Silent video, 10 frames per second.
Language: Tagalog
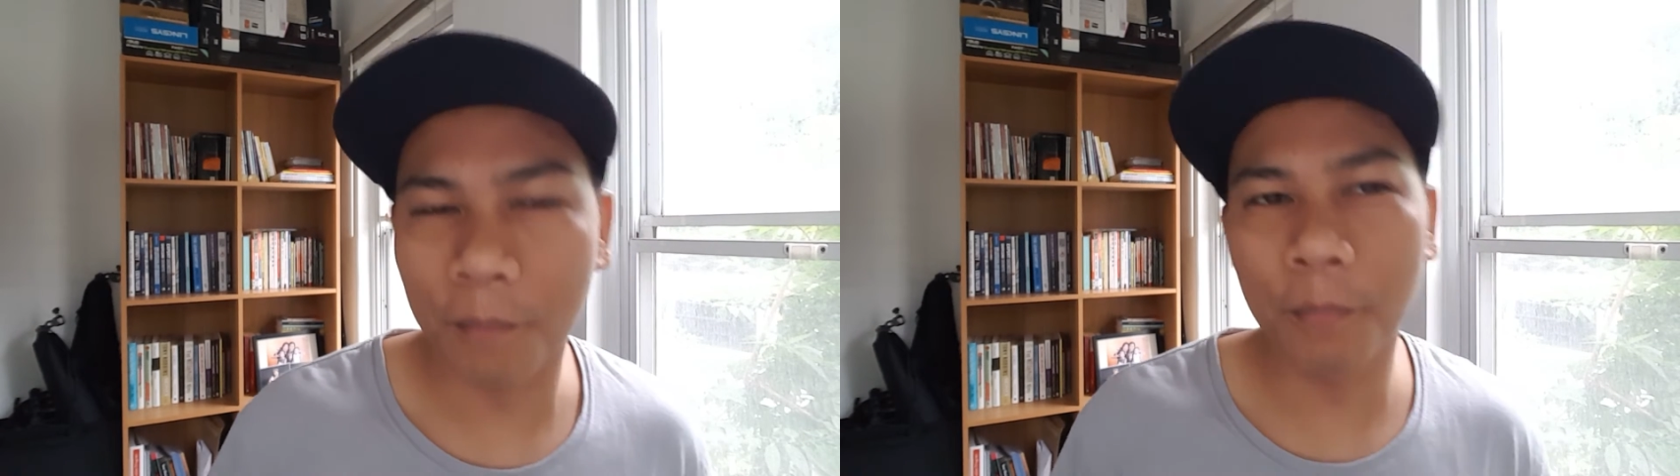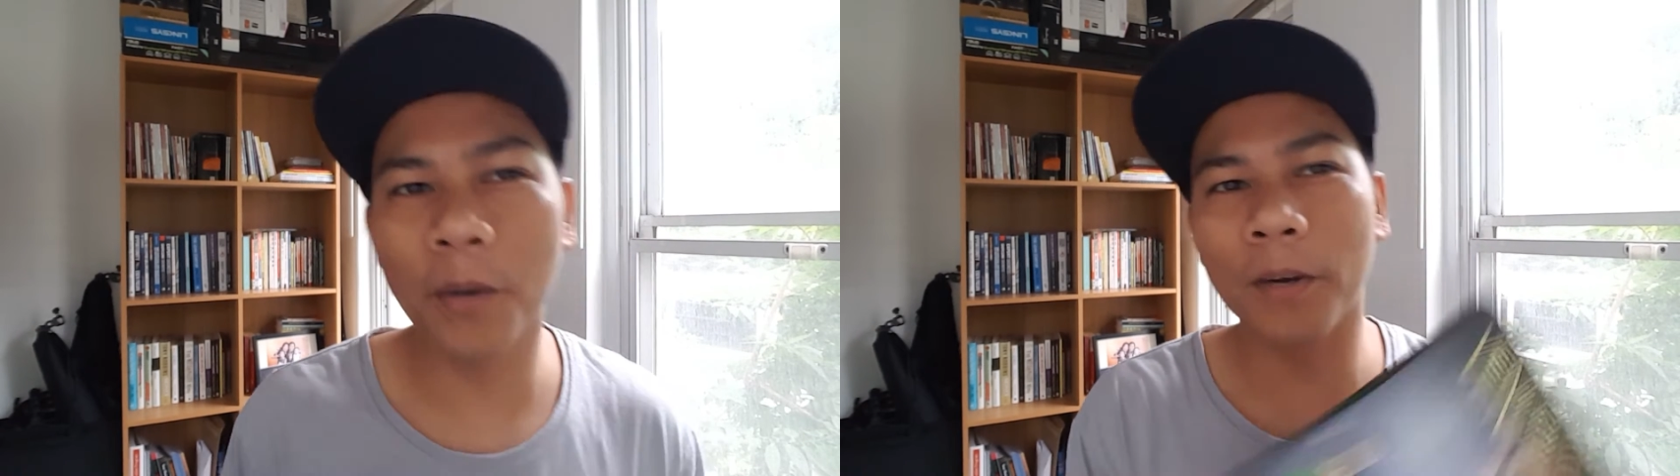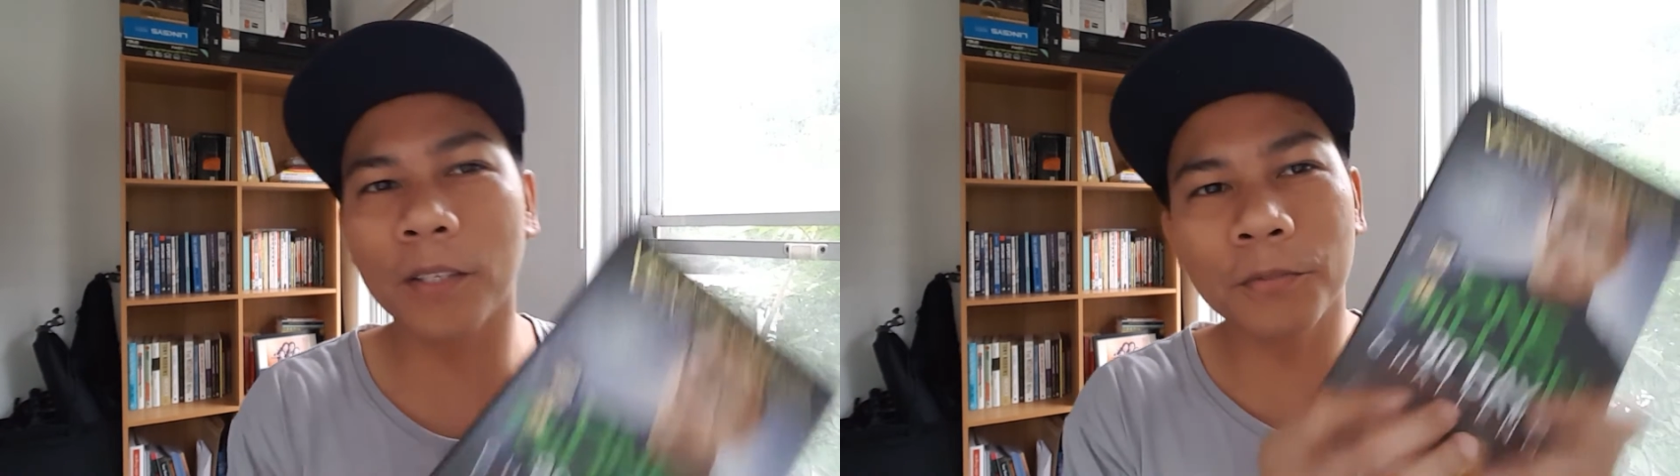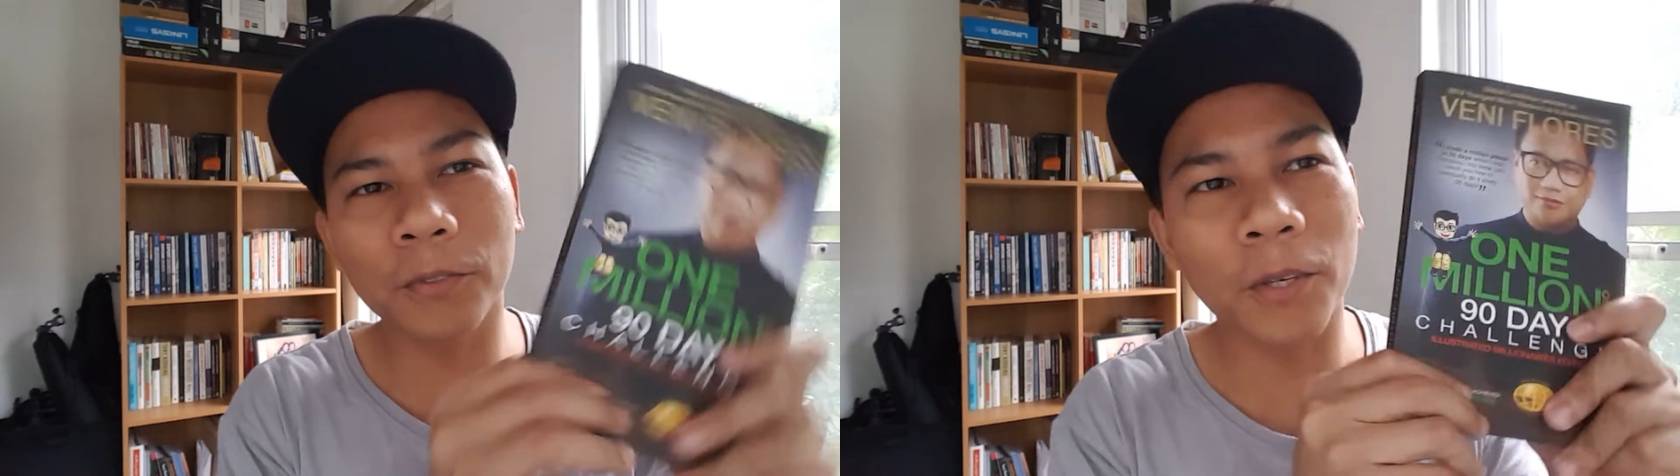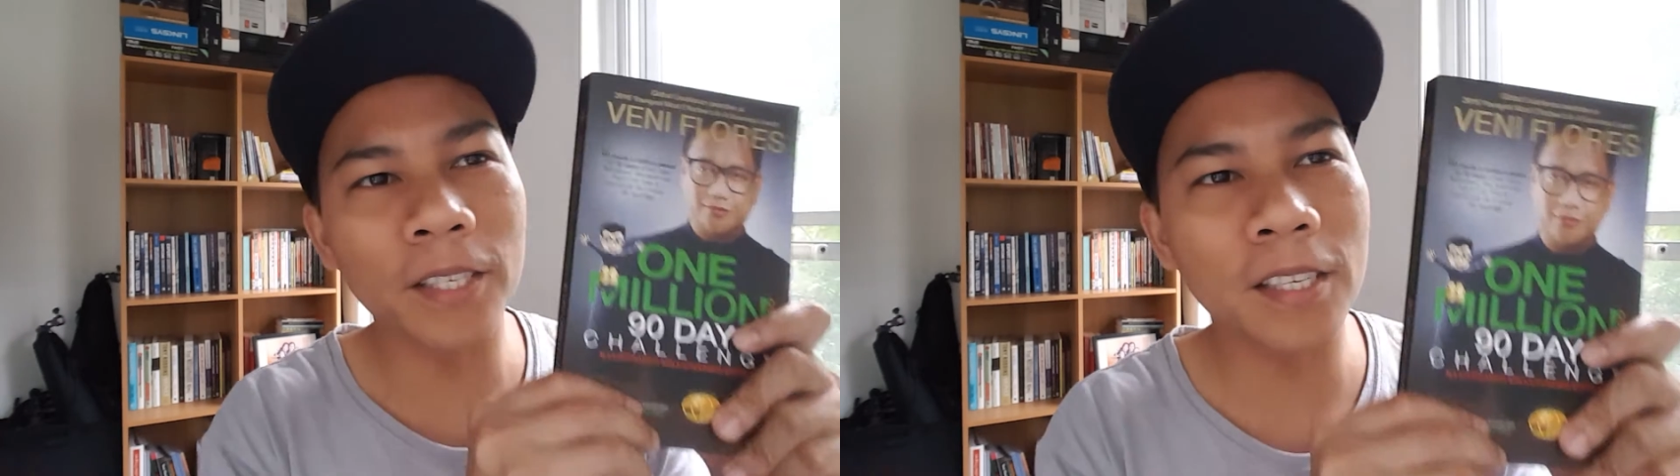Number one, of
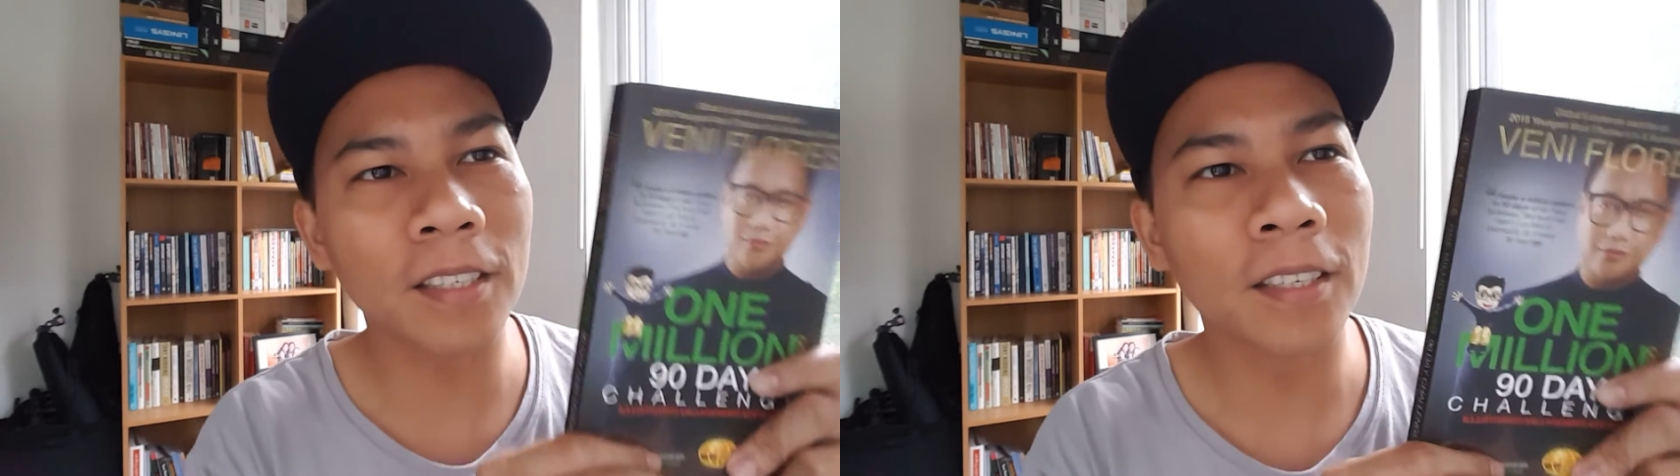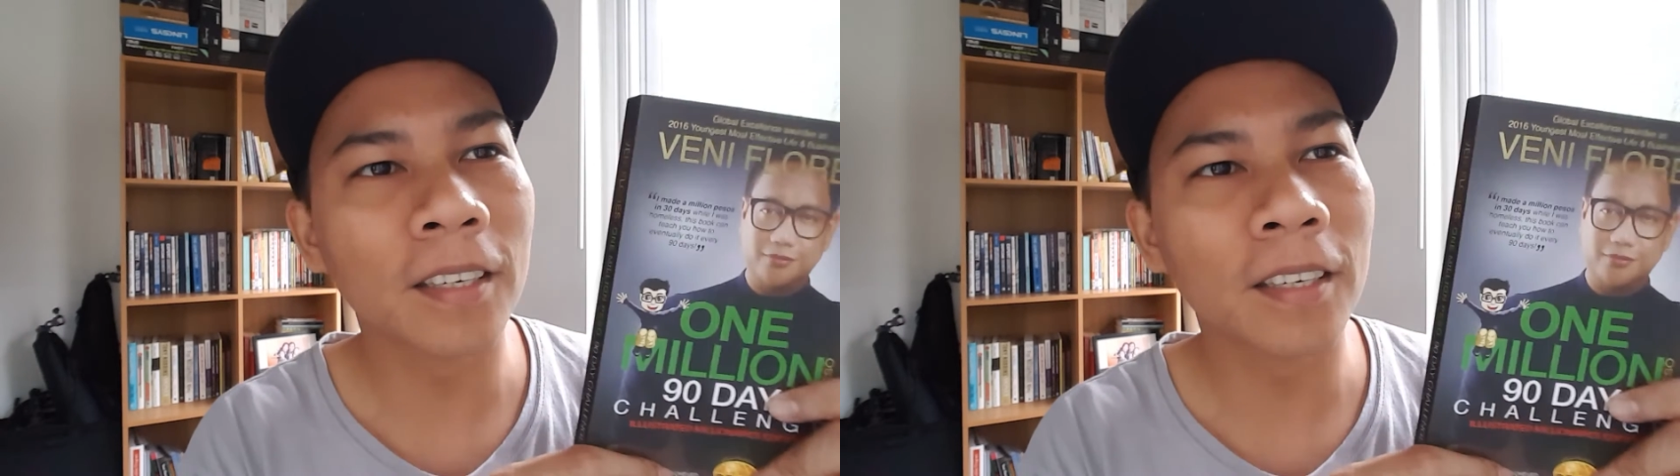course,